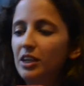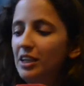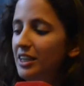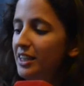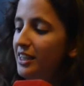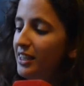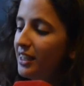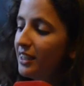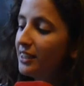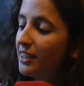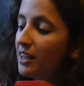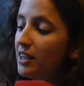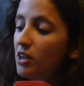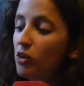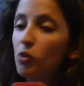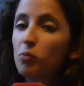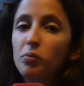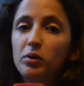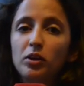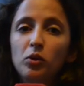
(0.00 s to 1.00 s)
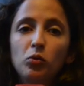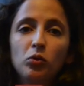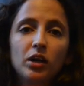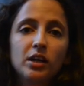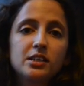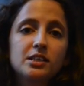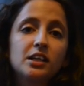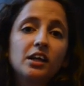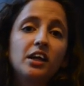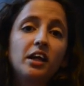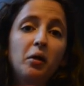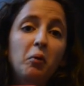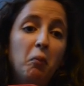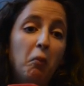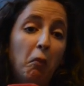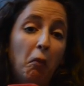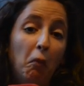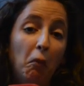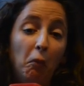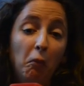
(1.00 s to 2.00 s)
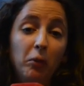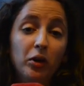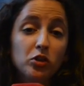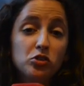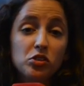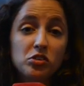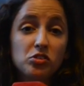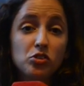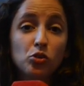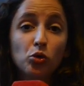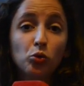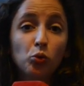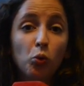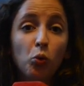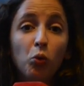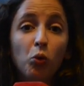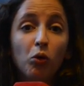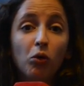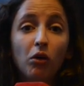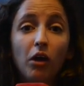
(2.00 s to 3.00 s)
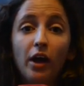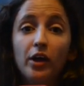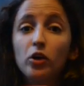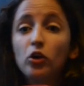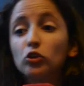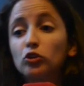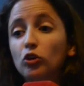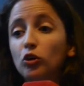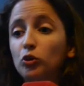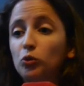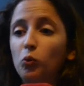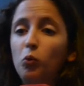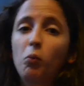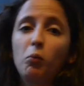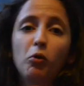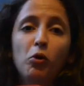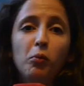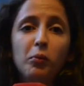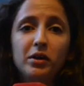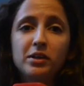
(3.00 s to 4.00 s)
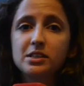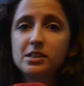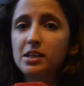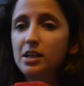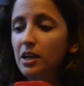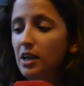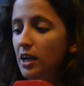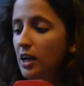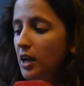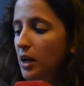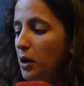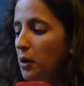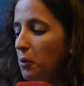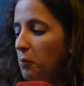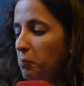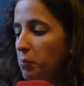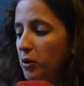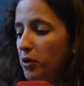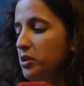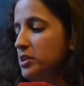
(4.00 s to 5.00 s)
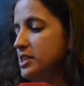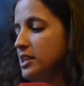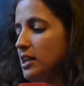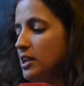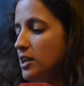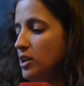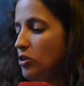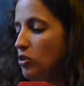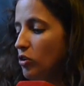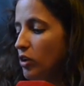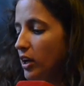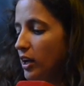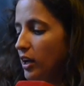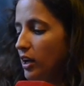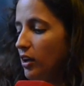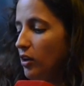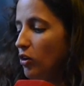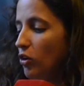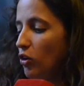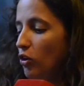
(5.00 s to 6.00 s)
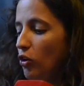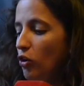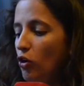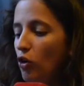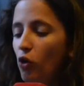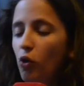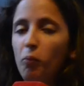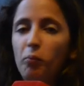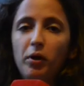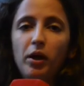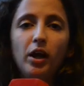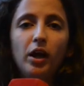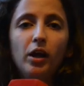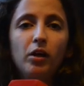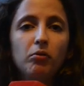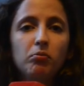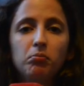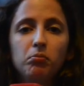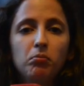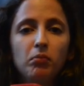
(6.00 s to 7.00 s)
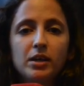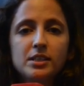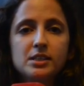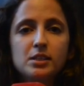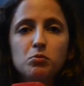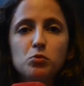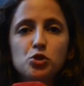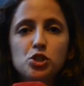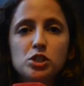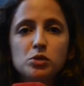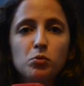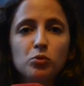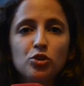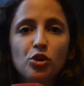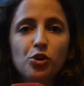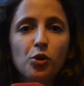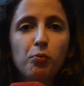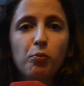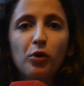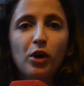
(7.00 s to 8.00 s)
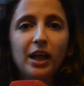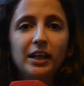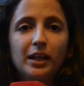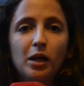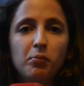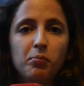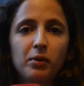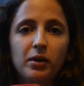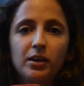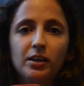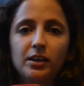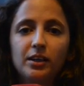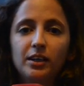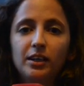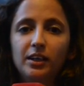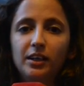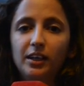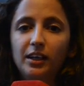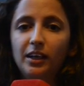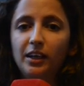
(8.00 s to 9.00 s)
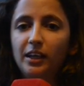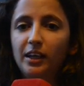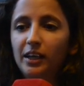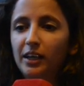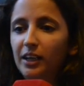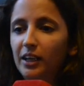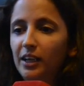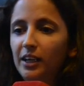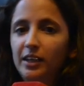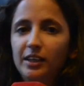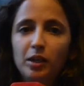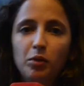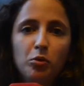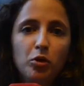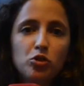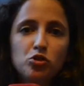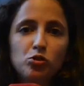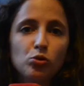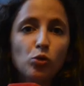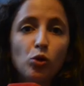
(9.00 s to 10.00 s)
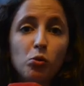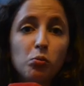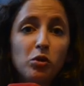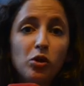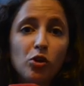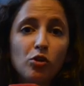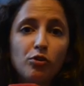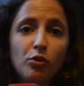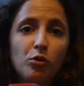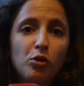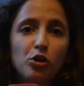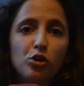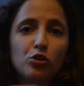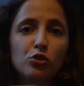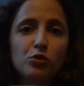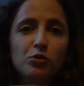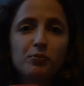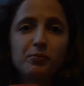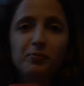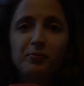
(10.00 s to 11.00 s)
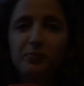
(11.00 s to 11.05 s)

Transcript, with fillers: Y este disco en particular es el que menos éxito tuvo. Hay otro que tuvo un poco más, pero es el disco que lo compré hace muchísimos años por la tapa y terminó siendo uno de mis discos favoritos.